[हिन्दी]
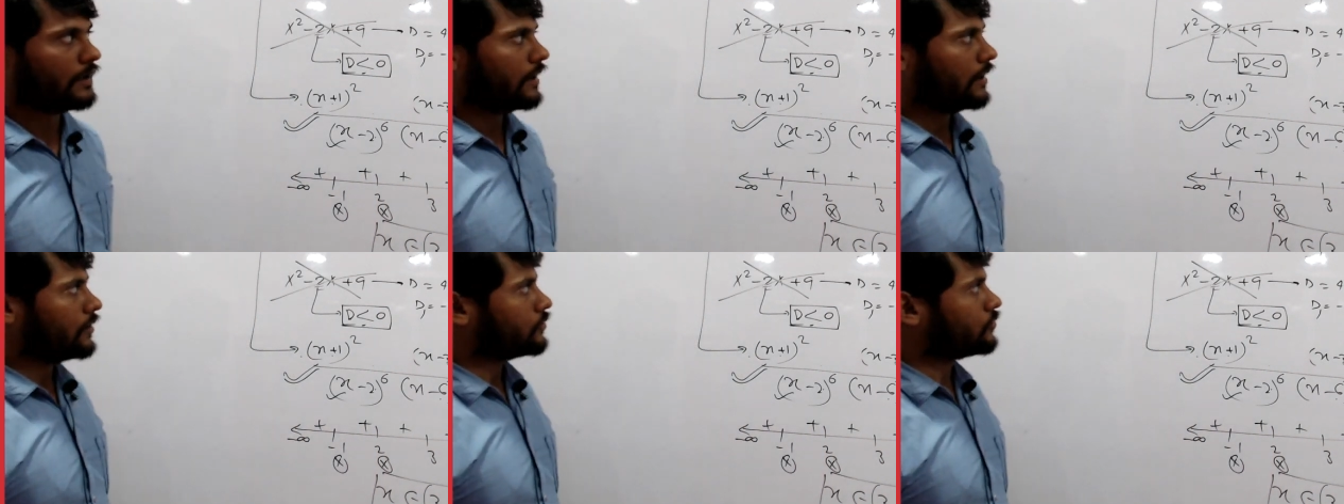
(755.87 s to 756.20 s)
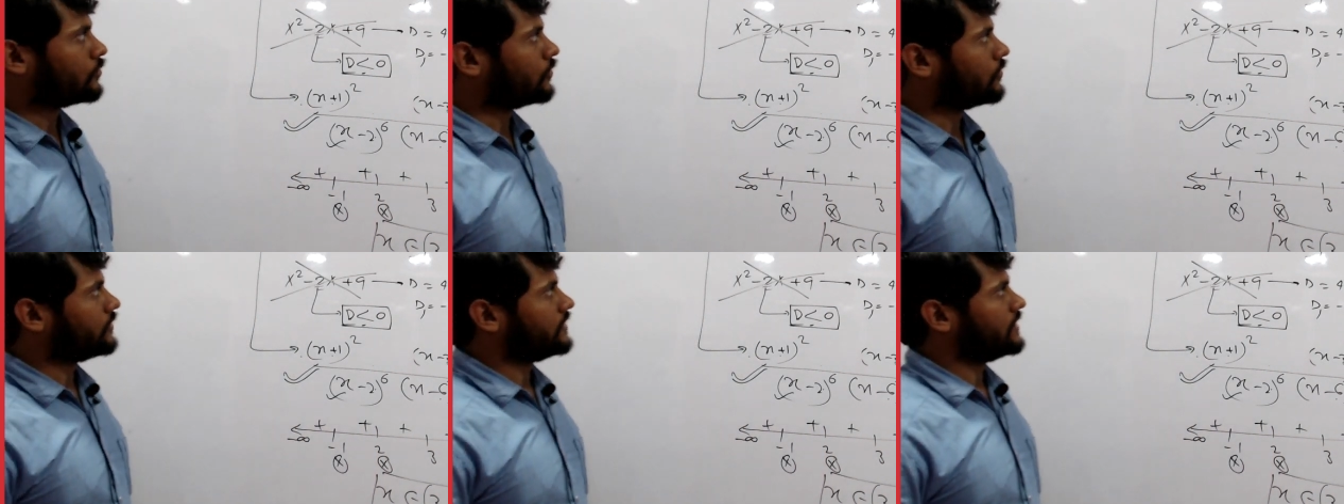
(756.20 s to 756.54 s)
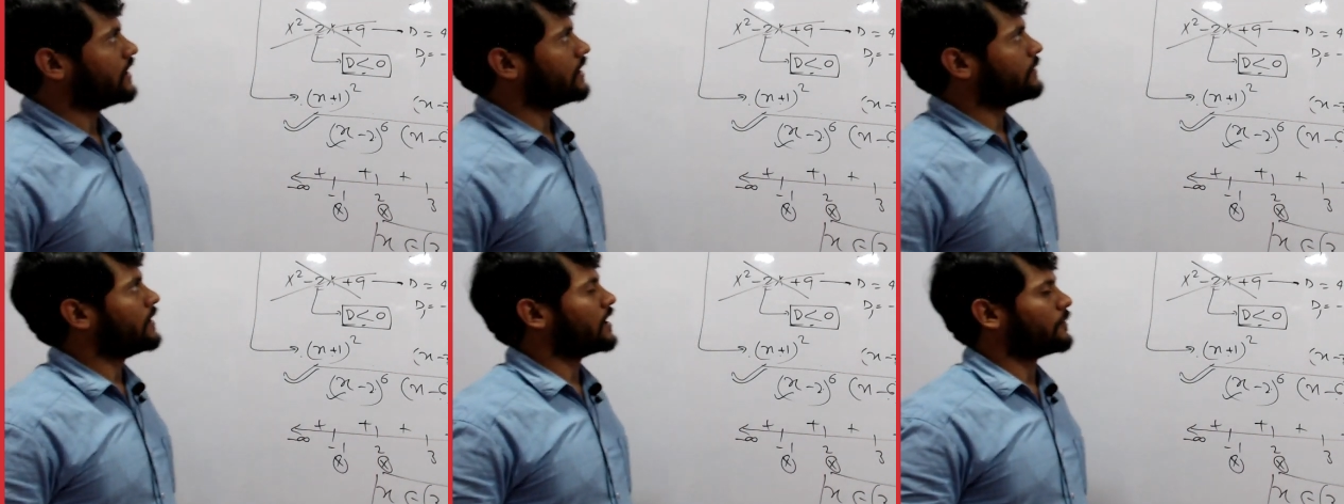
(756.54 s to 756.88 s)
तो ये
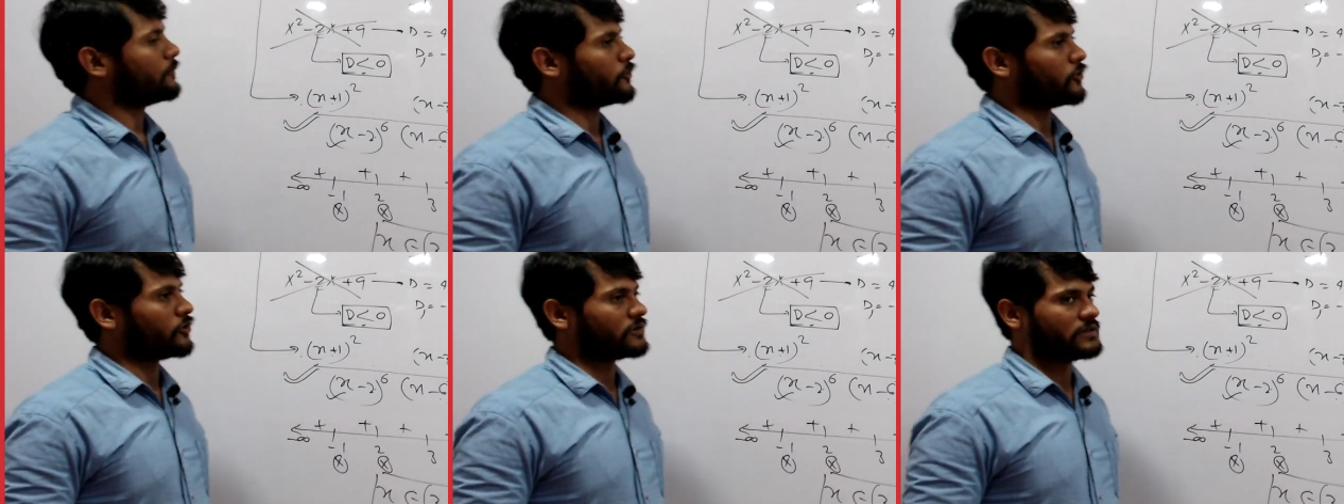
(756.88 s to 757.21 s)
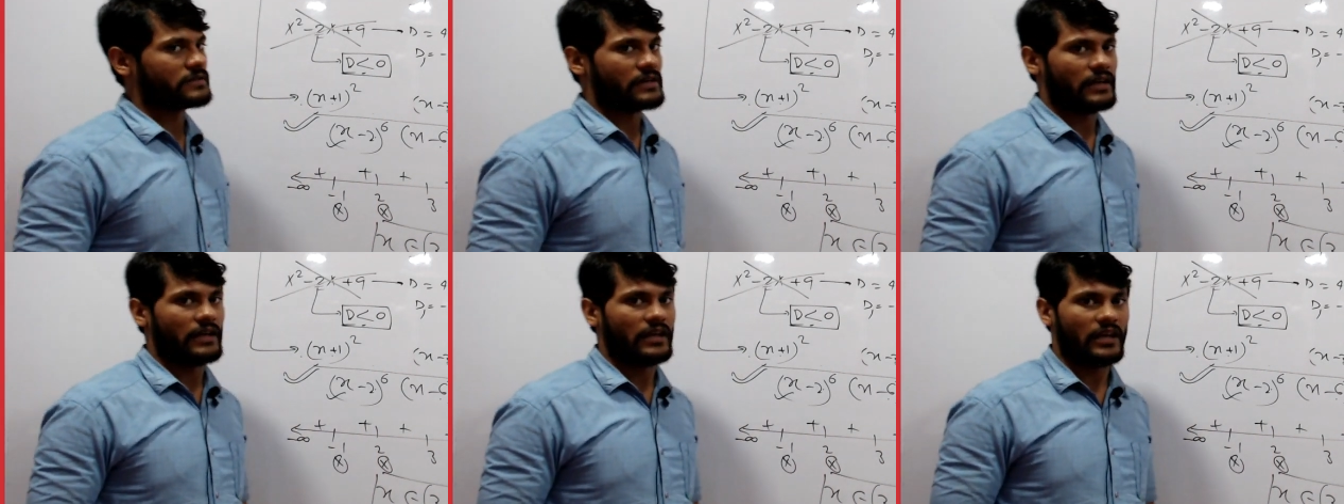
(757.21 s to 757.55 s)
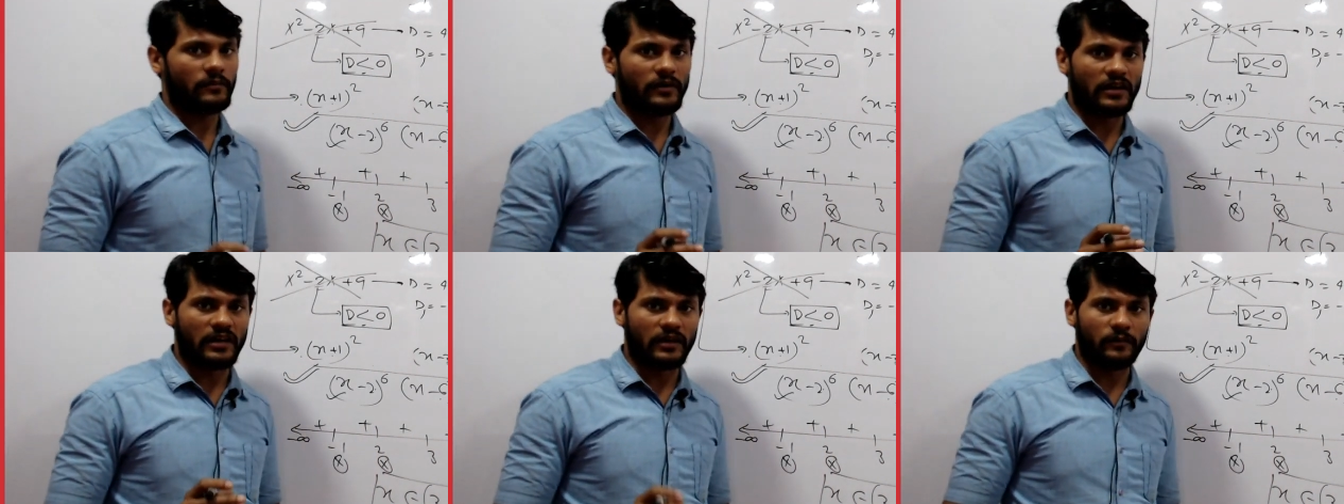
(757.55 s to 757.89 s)
हमारा प्रोसेस था एक
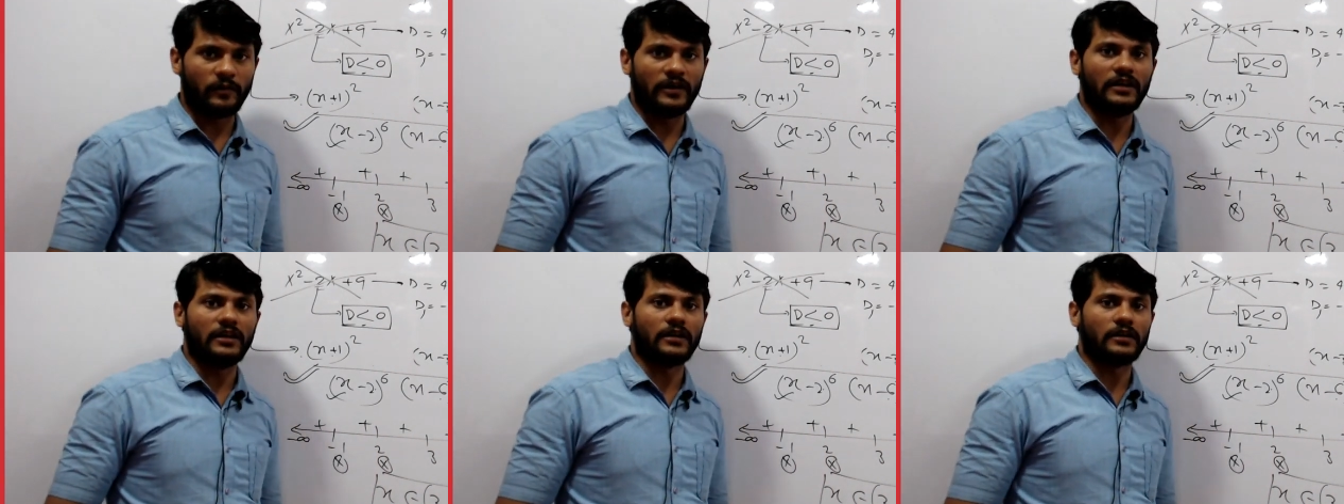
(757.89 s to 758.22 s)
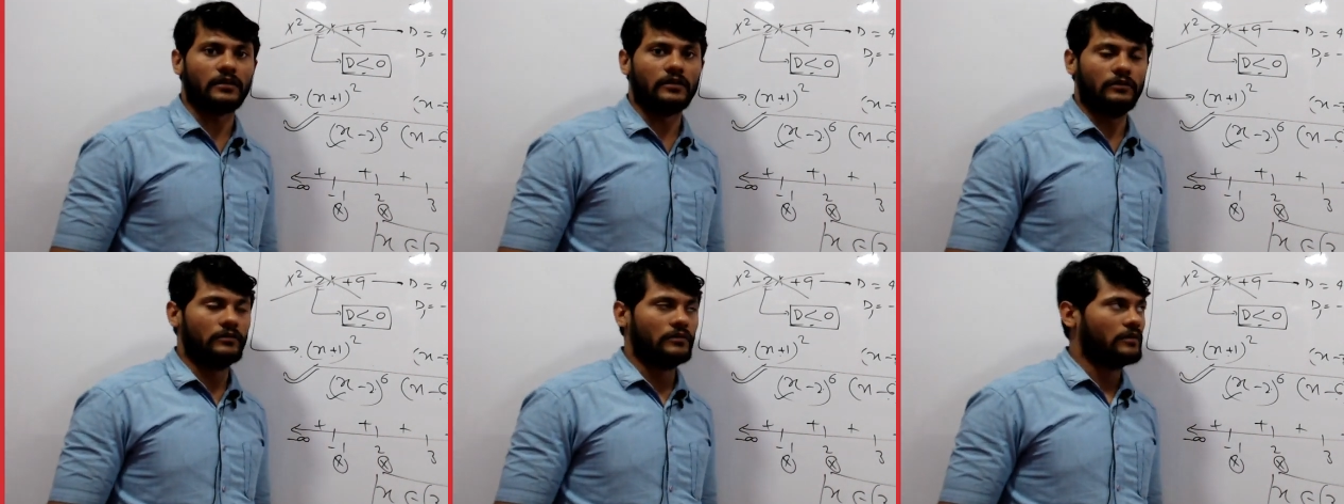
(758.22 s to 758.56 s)
बार रिपीट कर रहा हूं